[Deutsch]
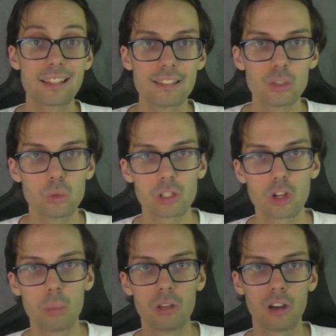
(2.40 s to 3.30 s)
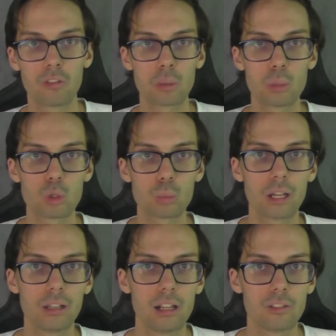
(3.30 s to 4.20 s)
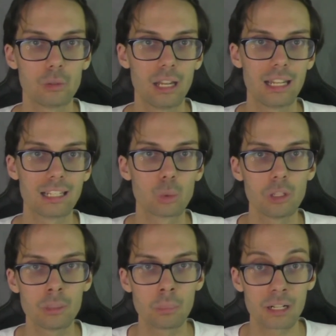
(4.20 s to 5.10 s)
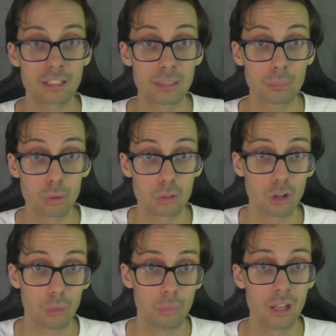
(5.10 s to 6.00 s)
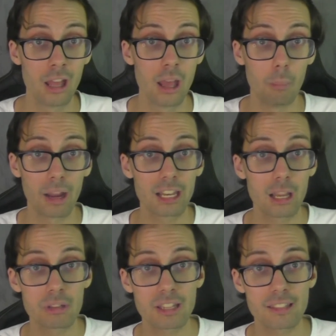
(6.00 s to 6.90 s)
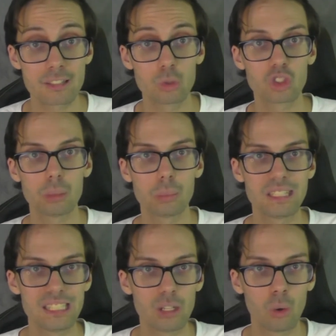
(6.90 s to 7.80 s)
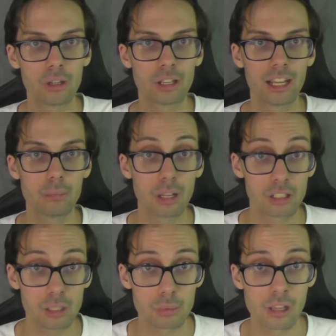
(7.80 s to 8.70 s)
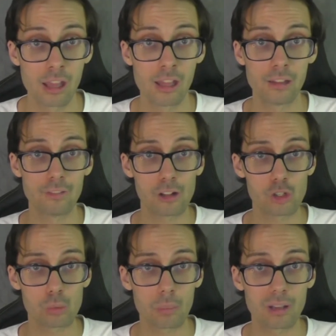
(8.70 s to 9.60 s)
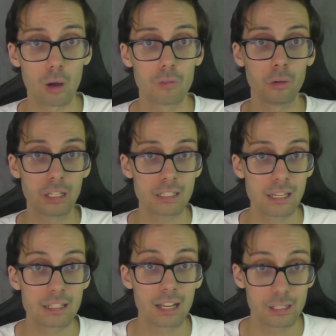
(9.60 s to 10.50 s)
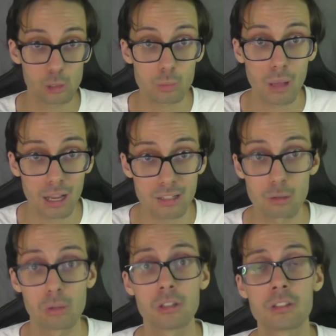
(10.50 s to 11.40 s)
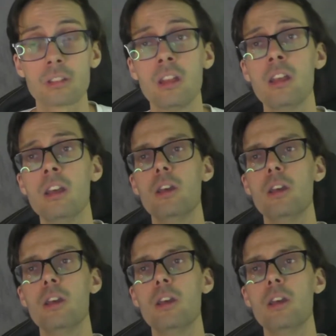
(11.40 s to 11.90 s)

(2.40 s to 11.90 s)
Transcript: Herzlich willkommen auf dem YouTube-Kanal von elektronikmagazin.com. Mein Name ist Esra und ich gebe dir heute ein paar Tipps, welche du beim Kauf von Internetradios beachten solltest.